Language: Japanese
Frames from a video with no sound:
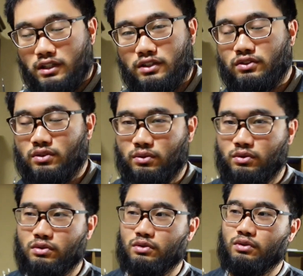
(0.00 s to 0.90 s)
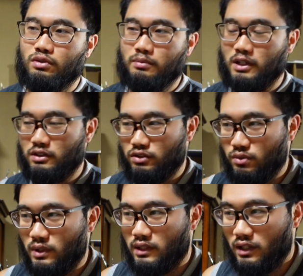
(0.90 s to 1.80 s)
キスとぐるぐる回し
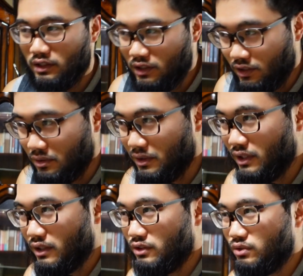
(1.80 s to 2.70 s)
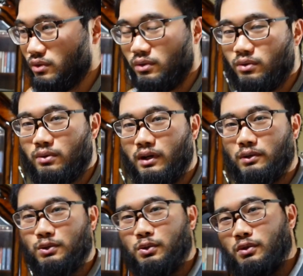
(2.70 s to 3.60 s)
とは何かと、そういう動画
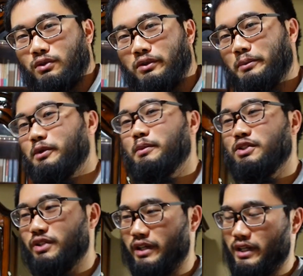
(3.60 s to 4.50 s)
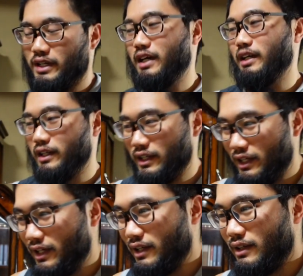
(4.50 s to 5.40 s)
を撮ろうと思いました。はい。
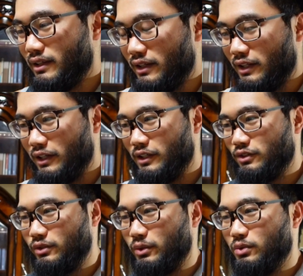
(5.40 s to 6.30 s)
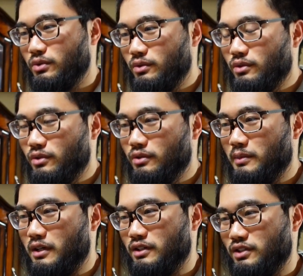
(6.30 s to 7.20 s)
で、テキストぐるぐる
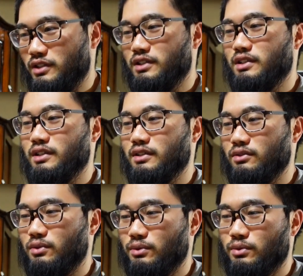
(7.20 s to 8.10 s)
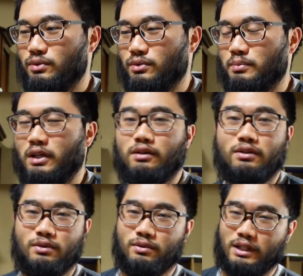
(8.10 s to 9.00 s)
回しという勉
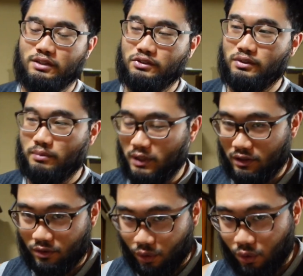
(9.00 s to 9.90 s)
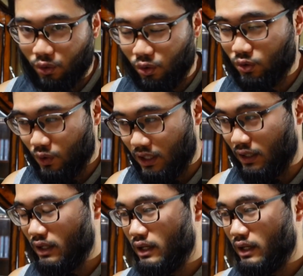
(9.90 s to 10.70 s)
強はです、勉強方法は、